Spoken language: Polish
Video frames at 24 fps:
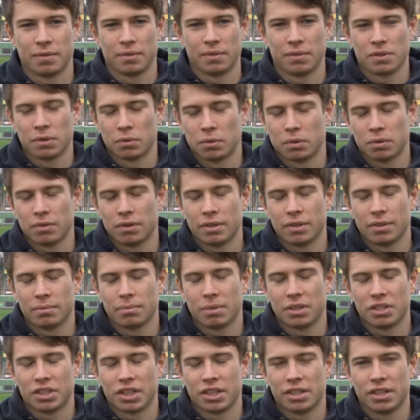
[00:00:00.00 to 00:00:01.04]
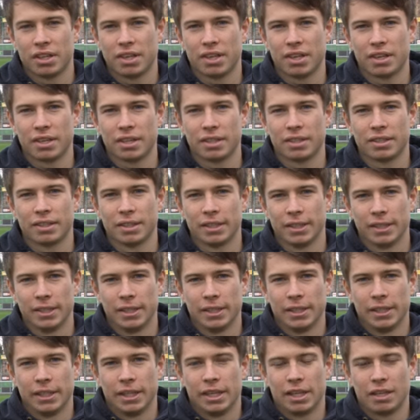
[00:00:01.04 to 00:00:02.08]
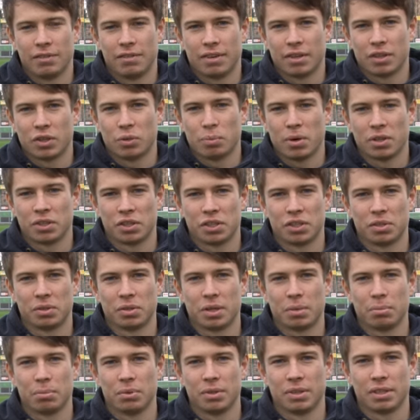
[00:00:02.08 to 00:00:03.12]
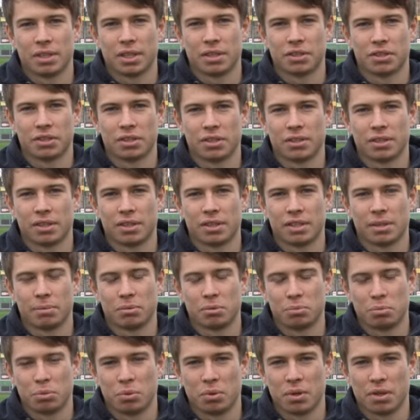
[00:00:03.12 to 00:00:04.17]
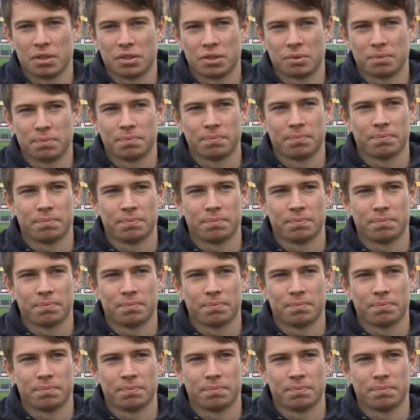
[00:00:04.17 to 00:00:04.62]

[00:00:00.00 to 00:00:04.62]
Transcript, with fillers: Są to marzenia, ale, ale warto marzyć, aby stać się coraz lepszym piłkarzem.